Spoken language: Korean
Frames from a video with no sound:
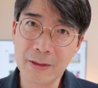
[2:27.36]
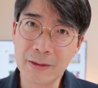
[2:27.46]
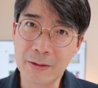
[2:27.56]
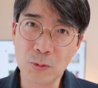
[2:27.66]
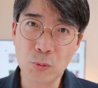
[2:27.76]

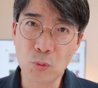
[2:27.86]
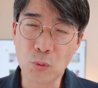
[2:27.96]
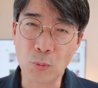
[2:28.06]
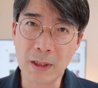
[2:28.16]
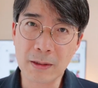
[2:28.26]
이대로
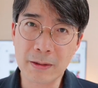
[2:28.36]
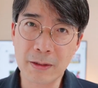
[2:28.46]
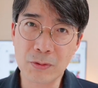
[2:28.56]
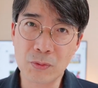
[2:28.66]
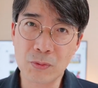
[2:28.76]

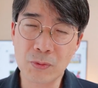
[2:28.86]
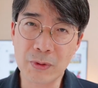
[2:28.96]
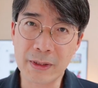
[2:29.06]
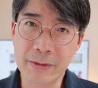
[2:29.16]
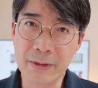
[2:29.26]
도망칠 수
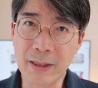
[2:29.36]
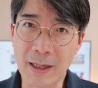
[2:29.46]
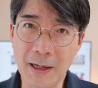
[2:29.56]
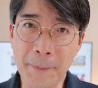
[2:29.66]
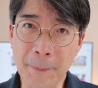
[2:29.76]

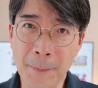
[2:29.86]
있을까?